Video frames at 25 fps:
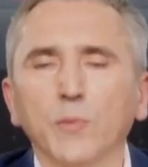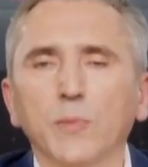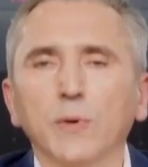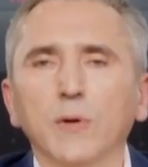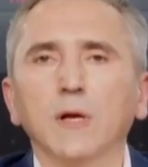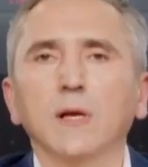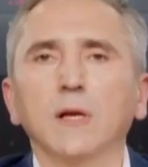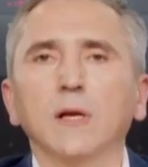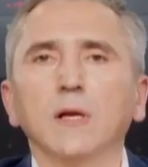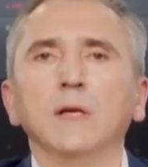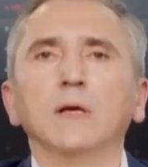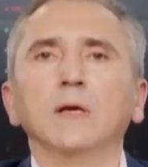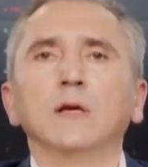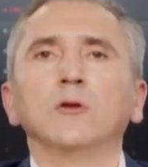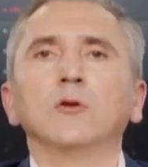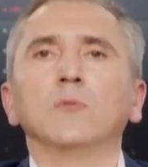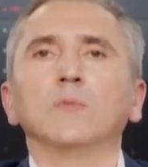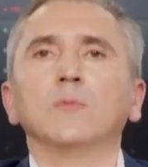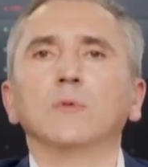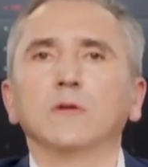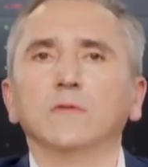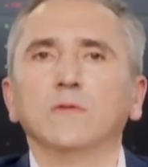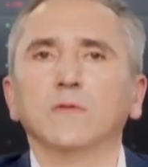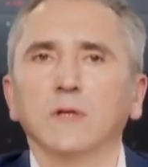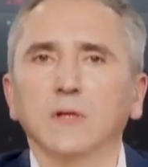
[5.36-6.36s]
поликлиники
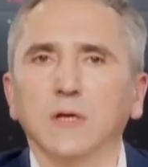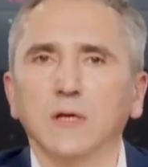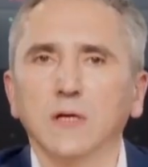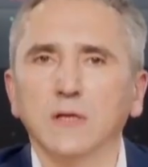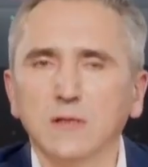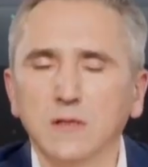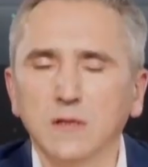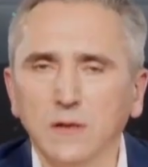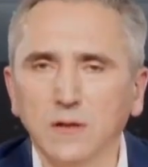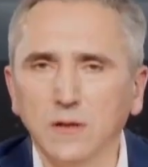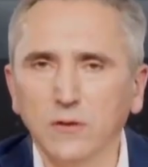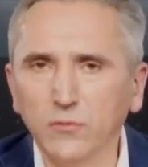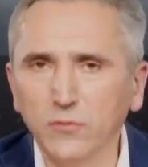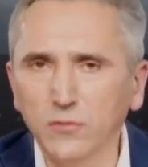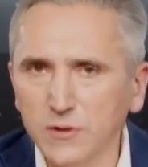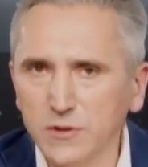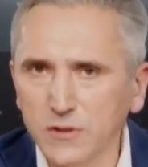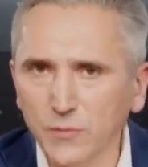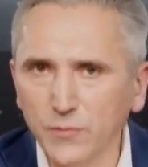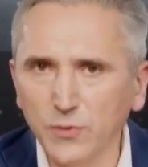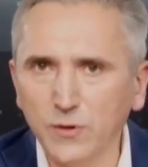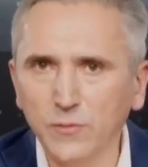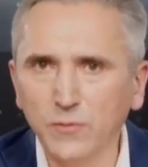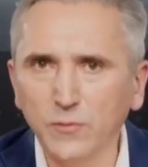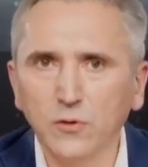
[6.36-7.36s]
номер 12 на улице
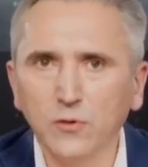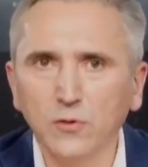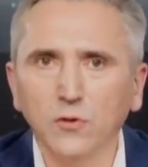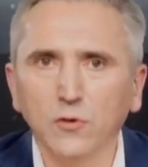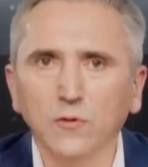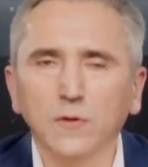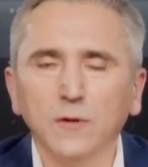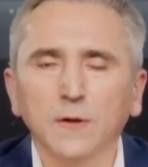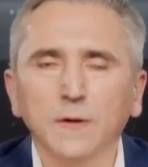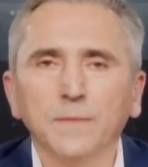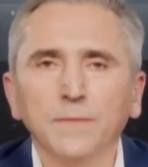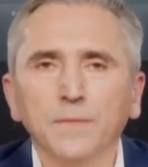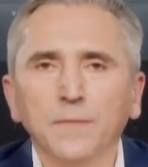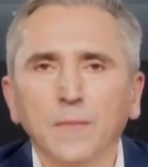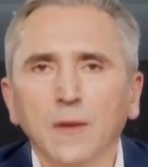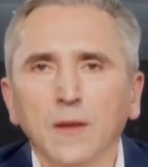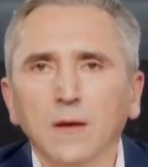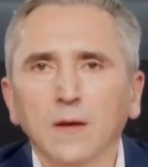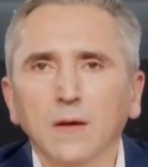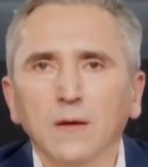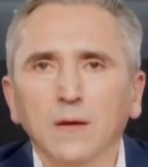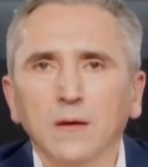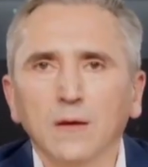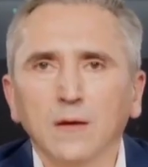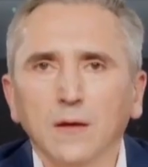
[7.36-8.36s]
Пермякова.
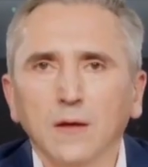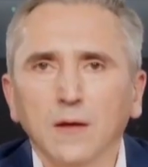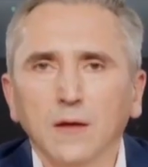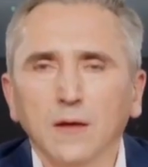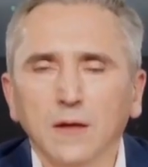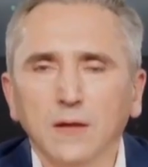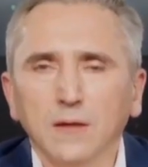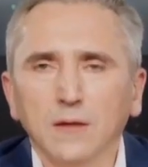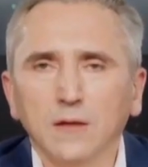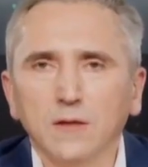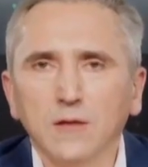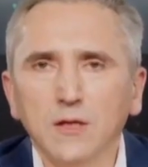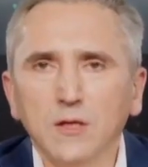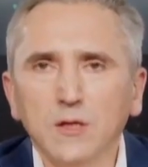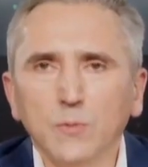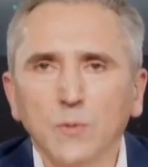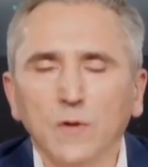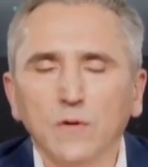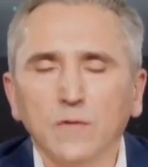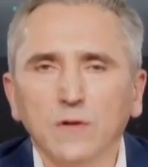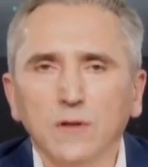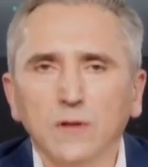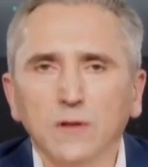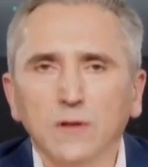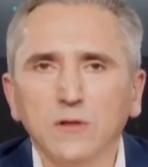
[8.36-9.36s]
Это
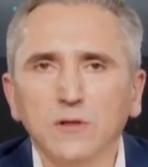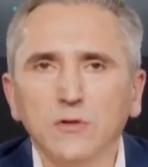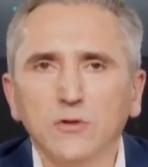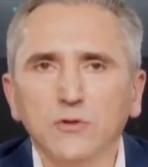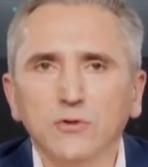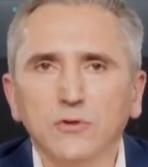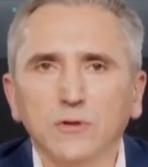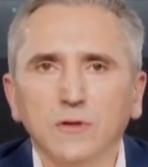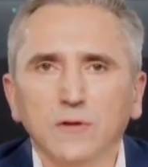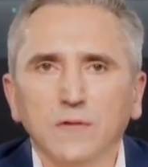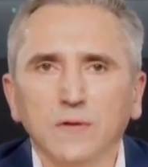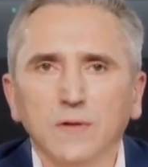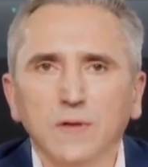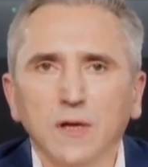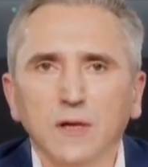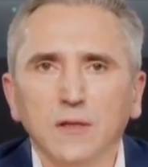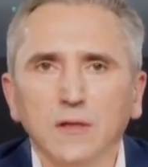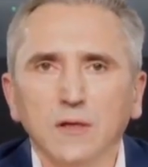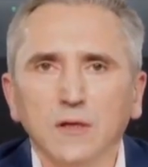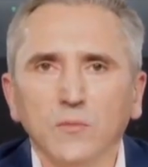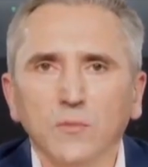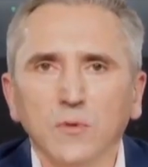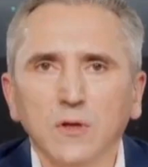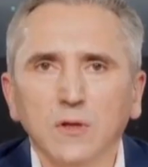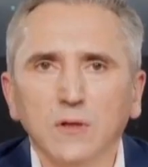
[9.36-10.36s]
3,5 тысячи
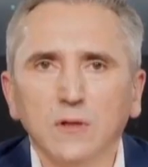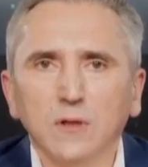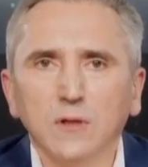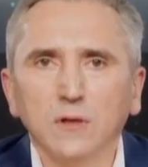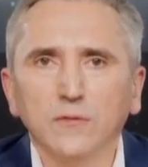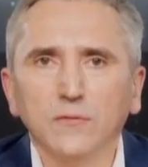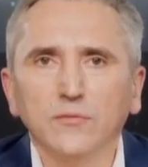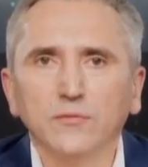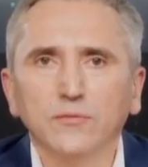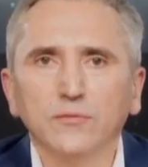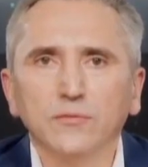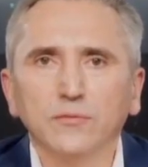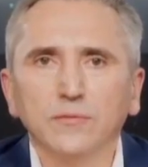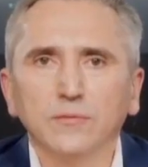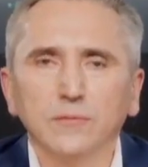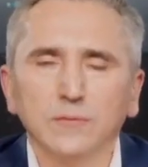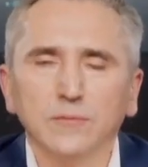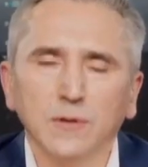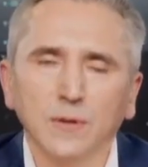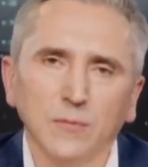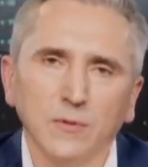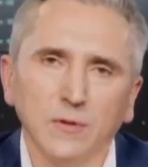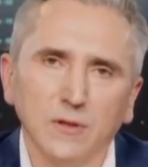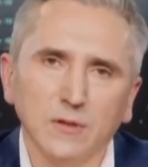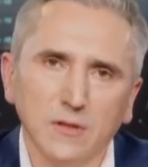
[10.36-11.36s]
квадратных метров.
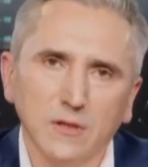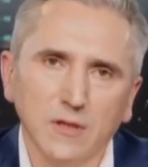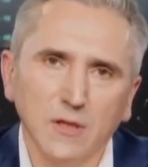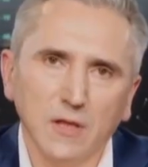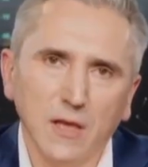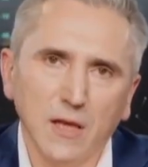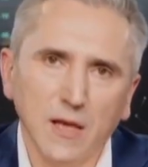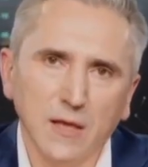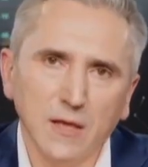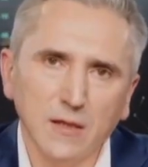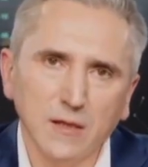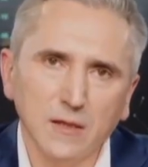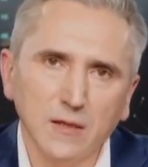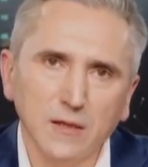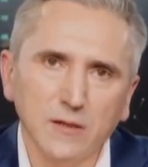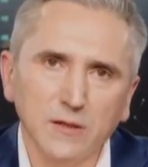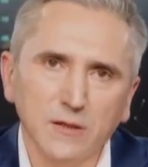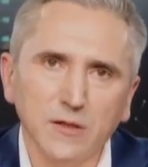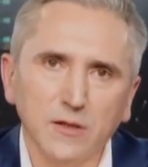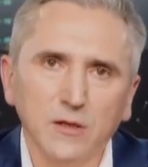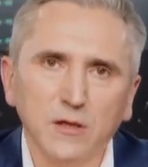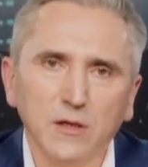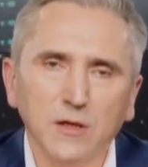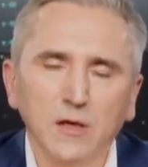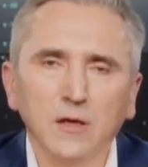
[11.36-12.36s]
Там у нас отделение для
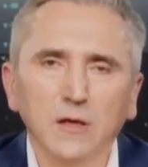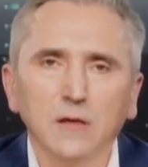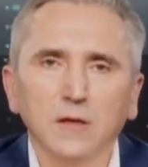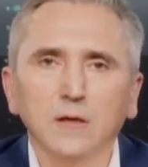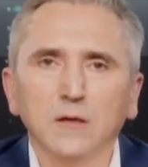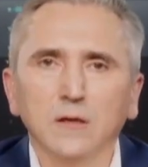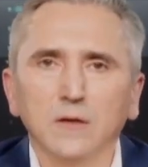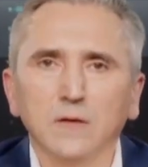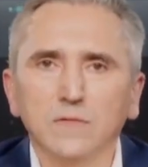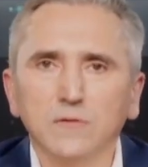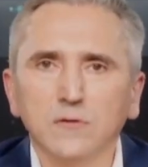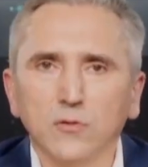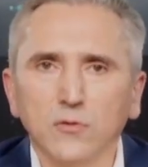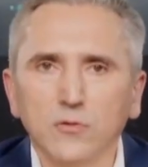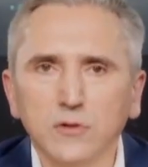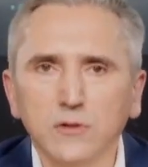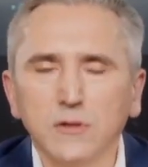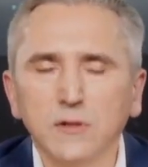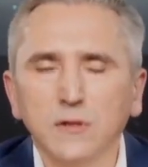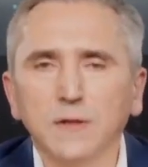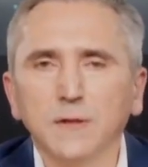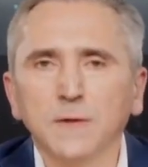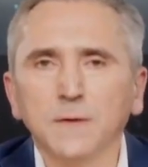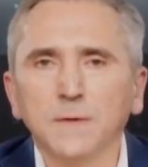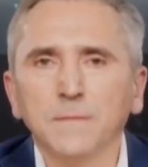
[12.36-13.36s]
детей и
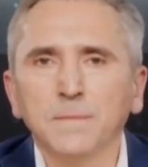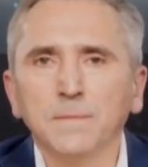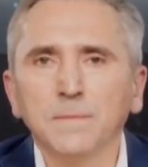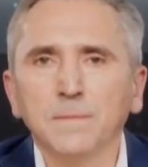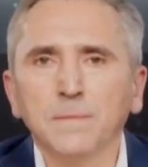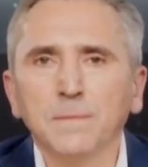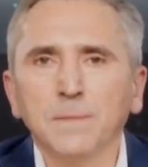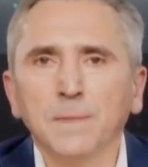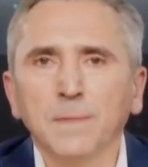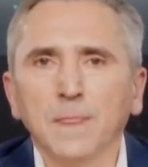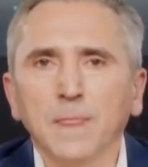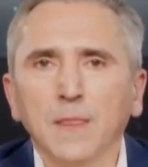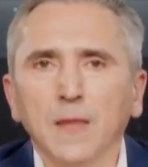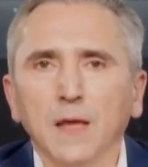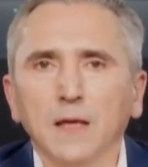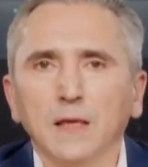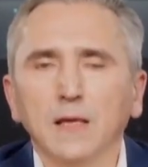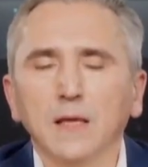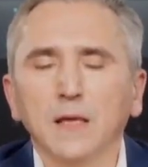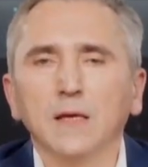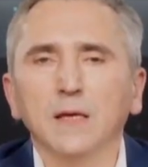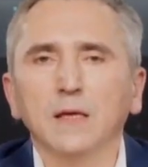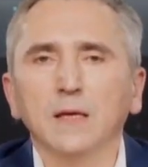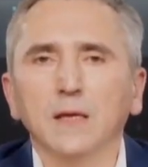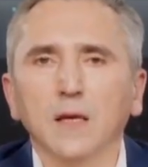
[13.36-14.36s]
взрослых, отделение